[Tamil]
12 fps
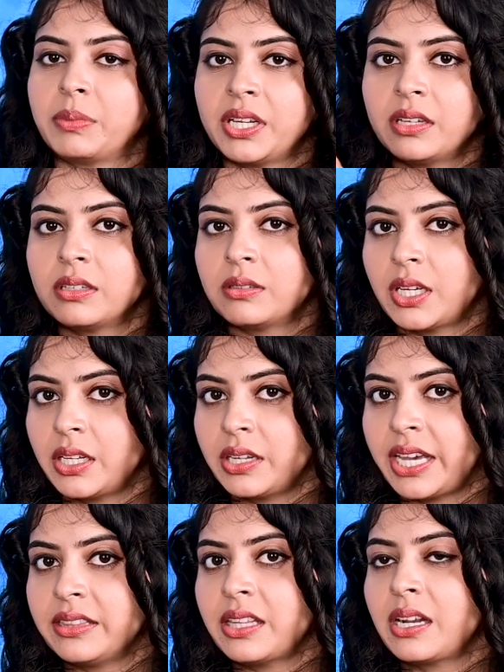We
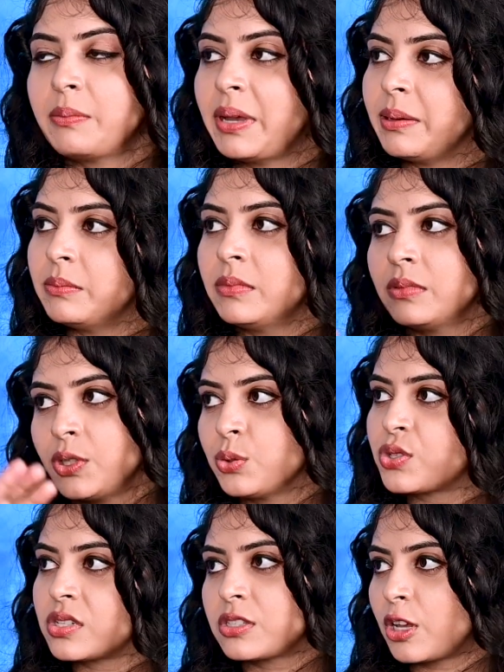நயன்தாரா மேம்
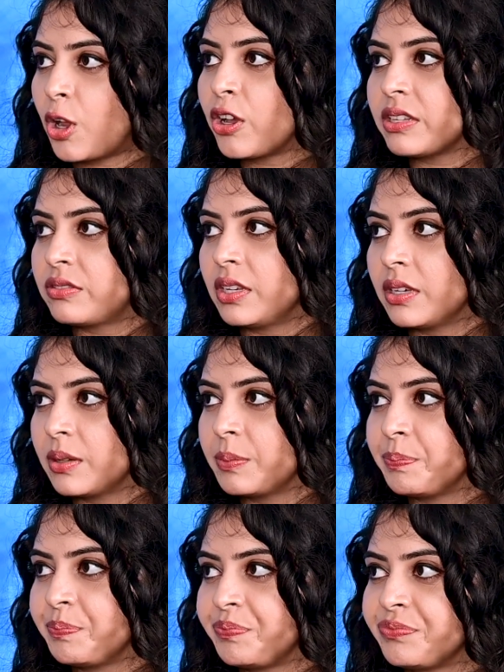யூஸ்ட் சரோகசி
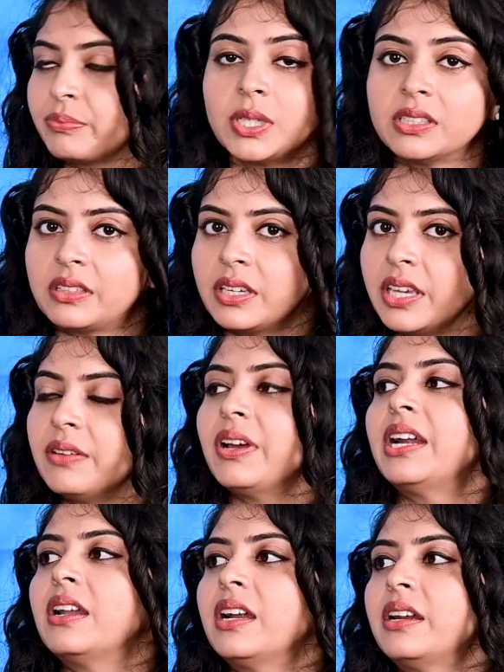பர்த்திங்கே
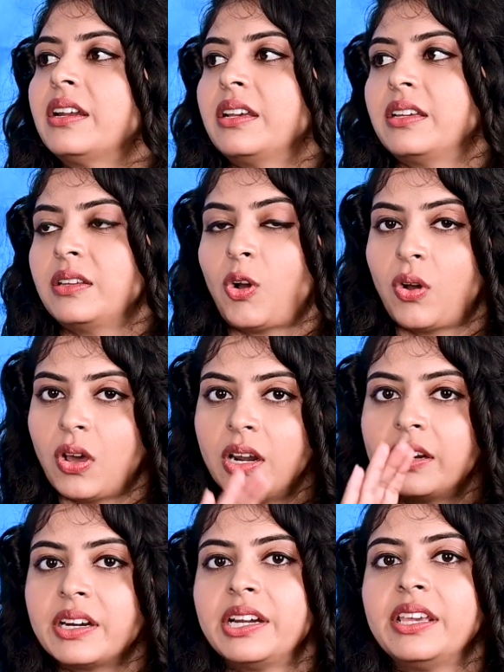வேண்டான்றேன்
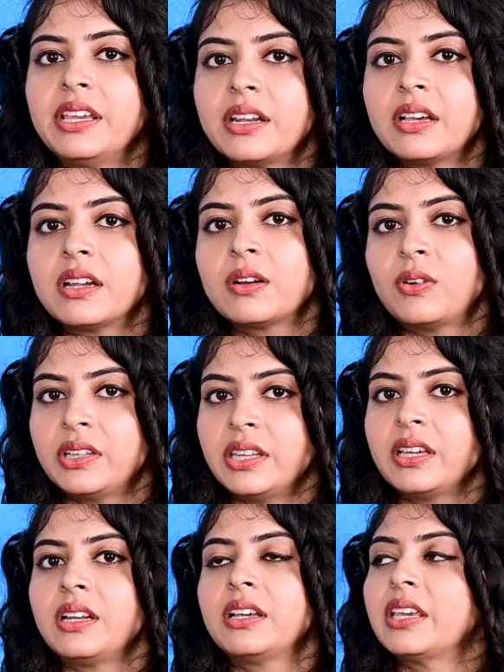ஆல்ரெடி இருக்கிற
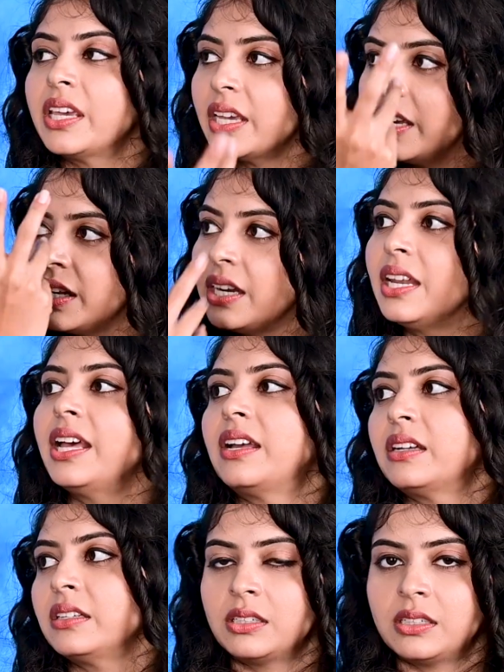குழந்தைங்களுக்கே இல்லை
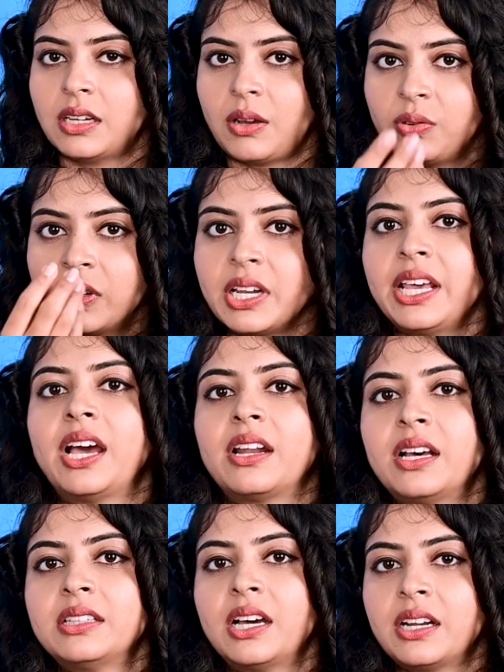அவங்களே
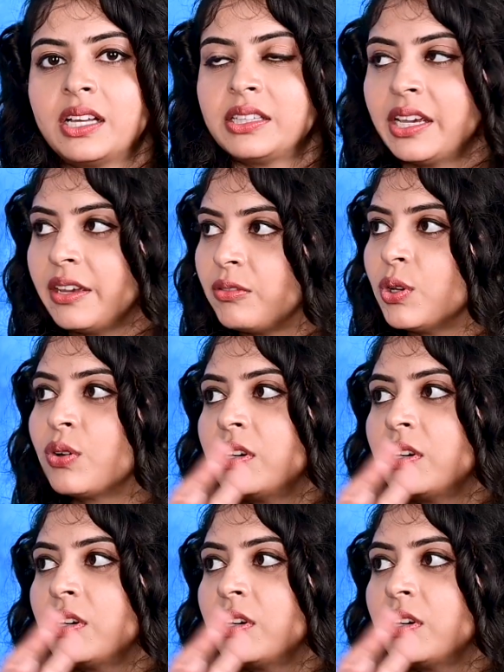அனாதை அனாதையாக எவ்வளோ